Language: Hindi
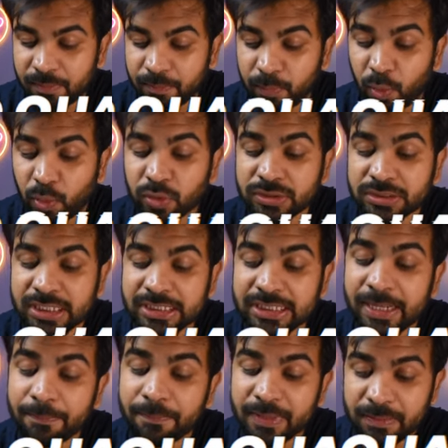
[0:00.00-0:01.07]
बहुत
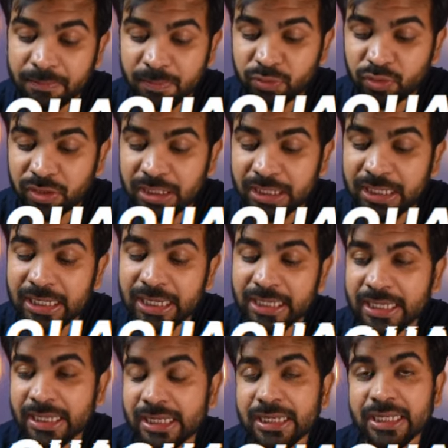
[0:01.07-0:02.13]
ज़्यादा प्रीमियम तो नहीं
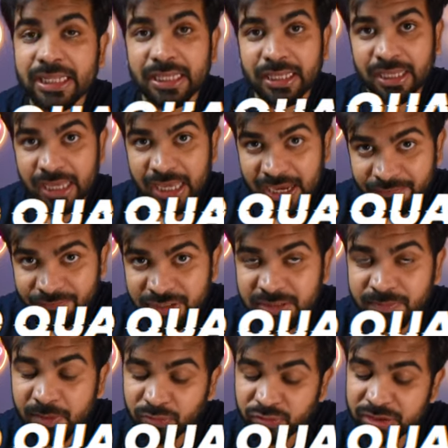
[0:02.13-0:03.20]
लेकिन
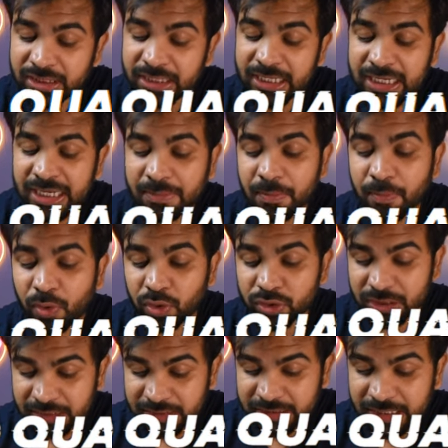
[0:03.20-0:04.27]
एवरेज माउस से दिखने में
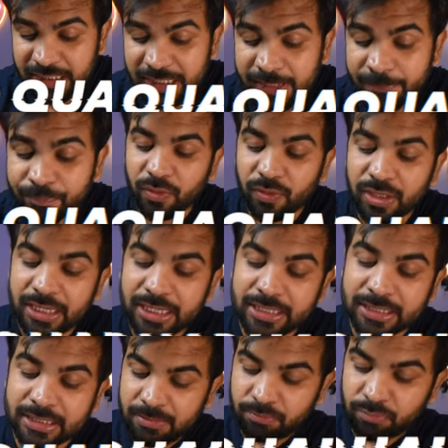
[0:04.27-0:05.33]
बहुत अच्छा है और
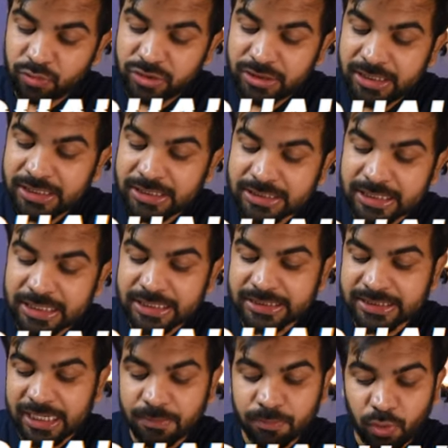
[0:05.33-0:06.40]
लाइक मुझे इसका
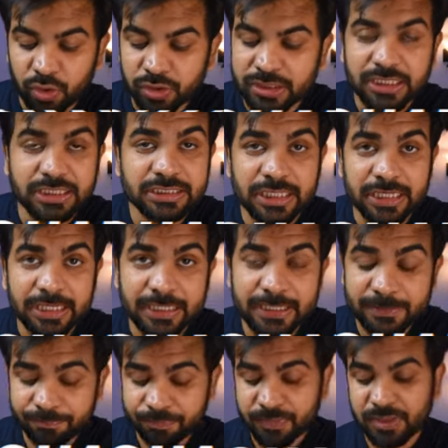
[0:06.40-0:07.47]
डिज़ाइन बहुत ही अच्छा
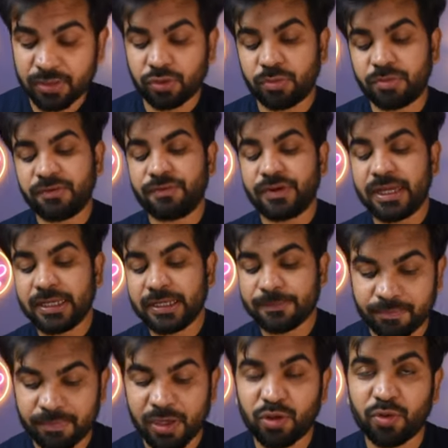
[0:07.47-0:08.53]
लगा टू बी फ्रैंक
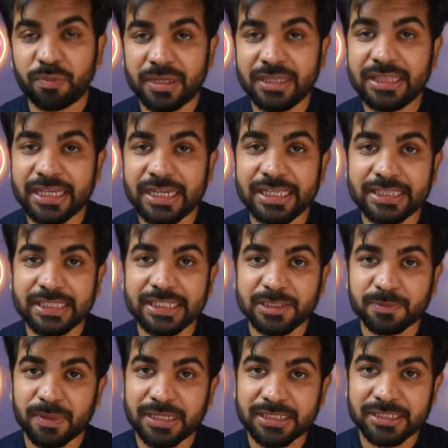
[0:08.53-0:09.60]
मैंने उम्मीद नहीं गई थी कि
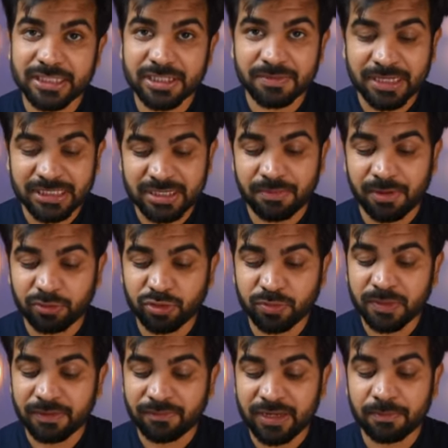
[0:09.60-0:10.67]
इस प्राइस रेंज में ऐसे माउस
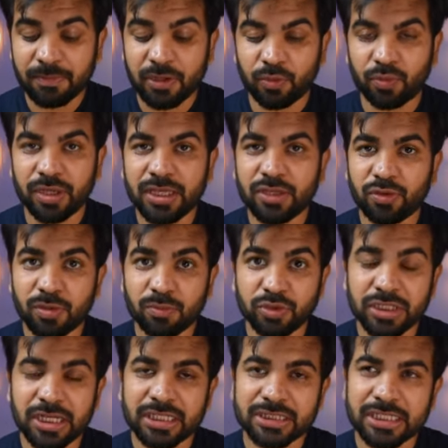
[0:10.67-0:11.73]
भी अवेलेबल होंगे क्योंकि
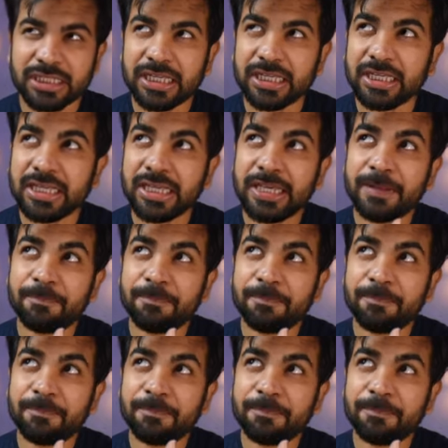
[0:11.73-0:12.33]
मुझे लगता था कि